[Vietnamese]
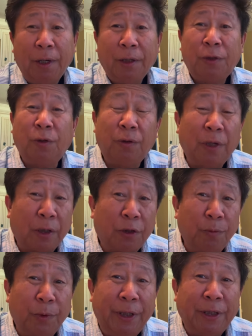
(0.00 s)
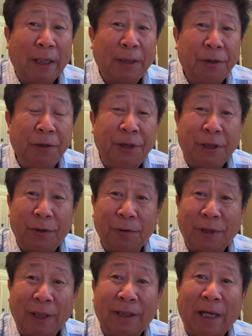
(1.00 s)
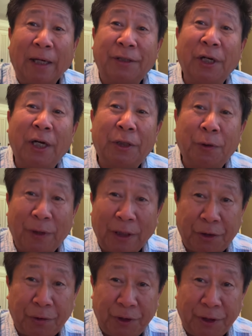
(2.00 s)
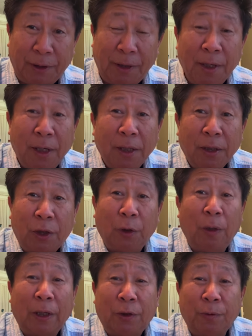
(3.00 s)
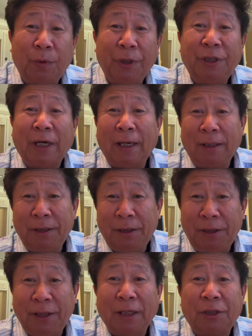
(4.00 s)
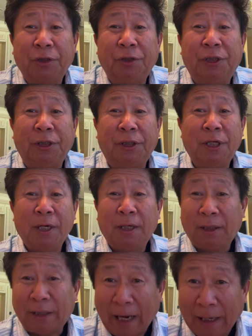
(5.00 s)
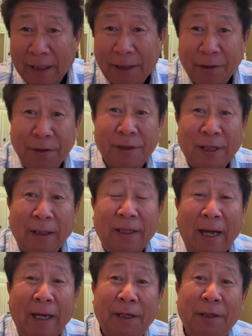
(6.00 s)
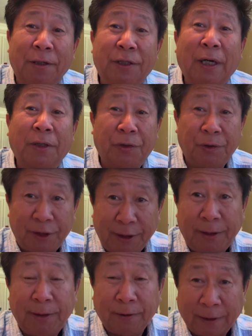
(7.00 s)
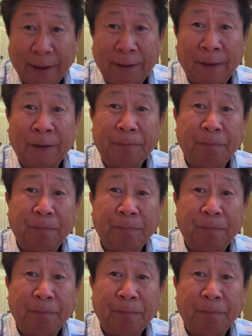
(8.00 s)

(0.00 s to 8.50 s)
tôi là tôi mới rằng chữ gì tôi sáng thả cho lại tôi rằng chữ gì tôi là tôi mới rằng ý rằng chữ gì thả lại cái nước sáng thả lại cái nước rằng chữ gì nó này à